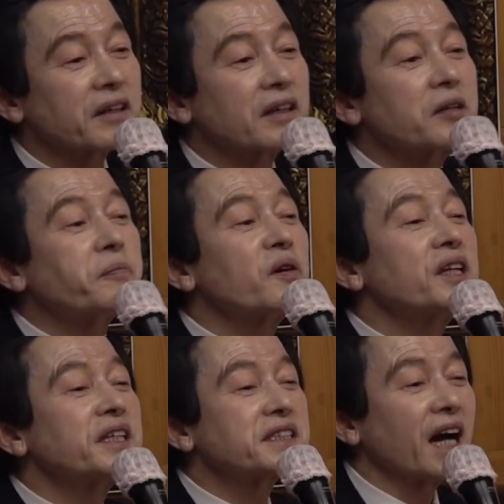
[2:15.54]
기쁠
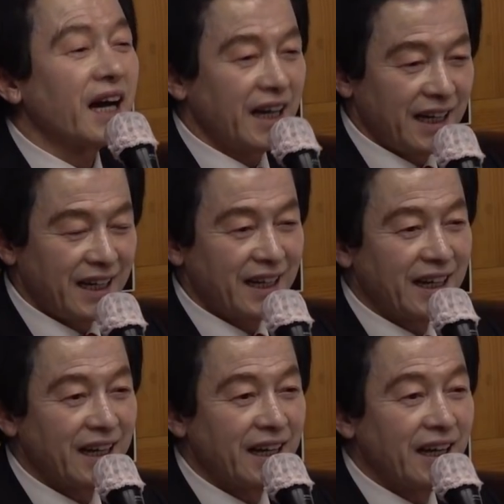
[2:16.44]
희자.
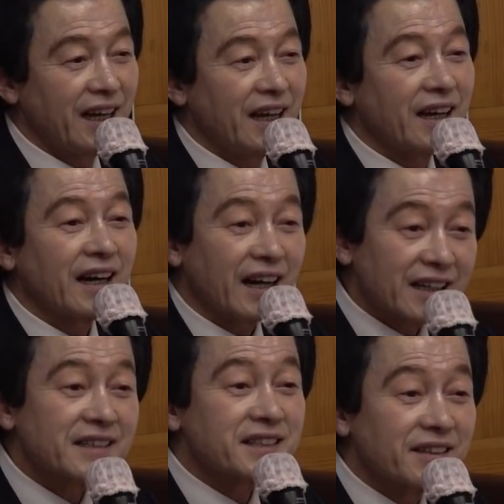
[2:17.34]

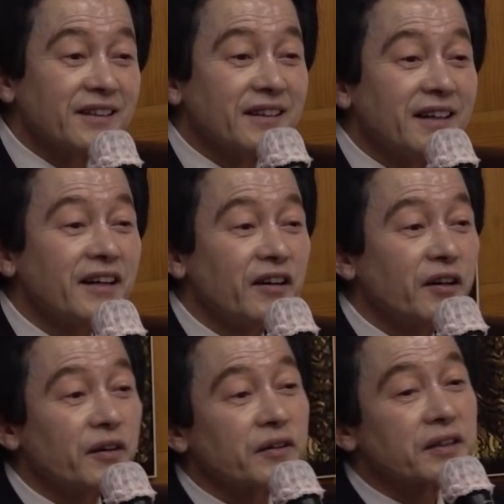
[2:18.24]
알겠어요?
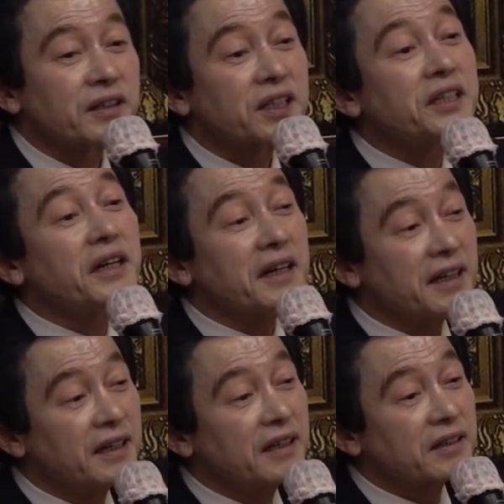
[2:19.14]
희열.
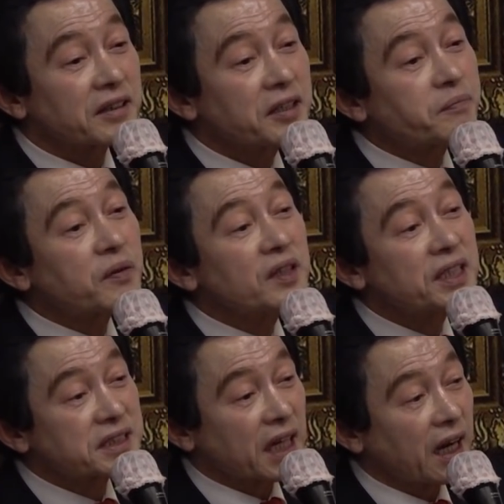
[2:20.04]
기쁠
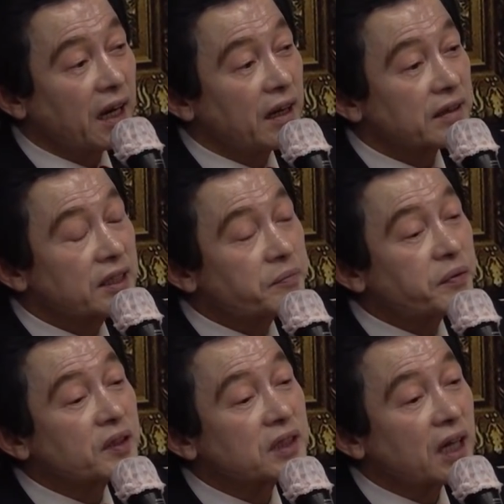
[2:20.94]
희자.
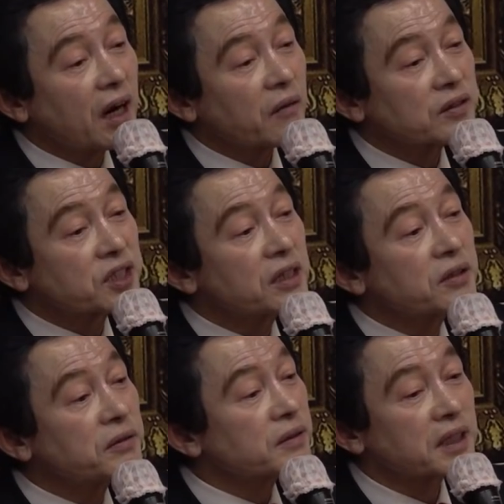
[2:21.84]
기쁜 거하고
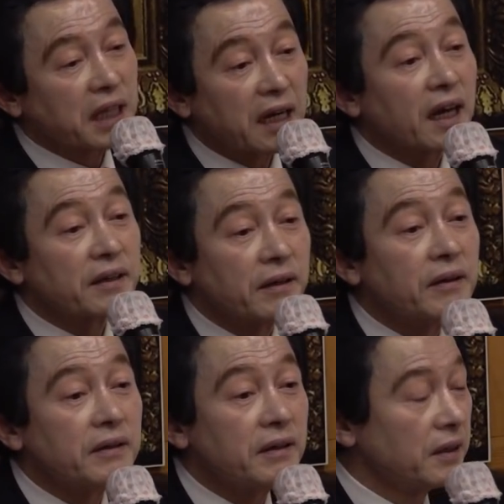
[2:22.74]
즐거운 거는
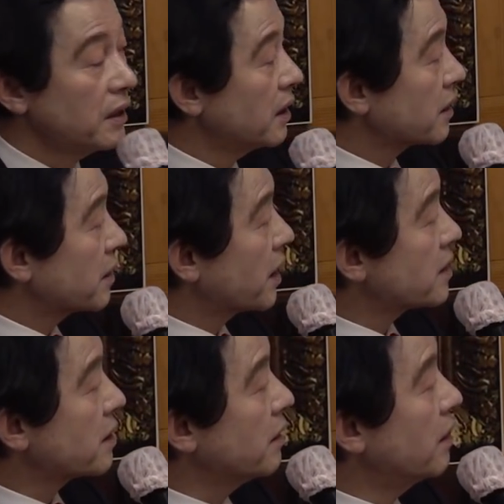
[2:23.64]
달라요.
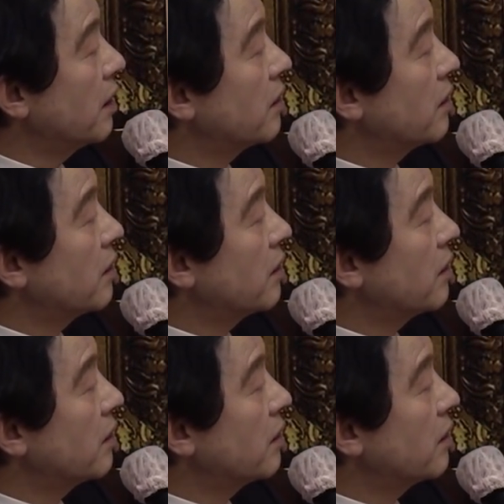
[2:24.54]
그래서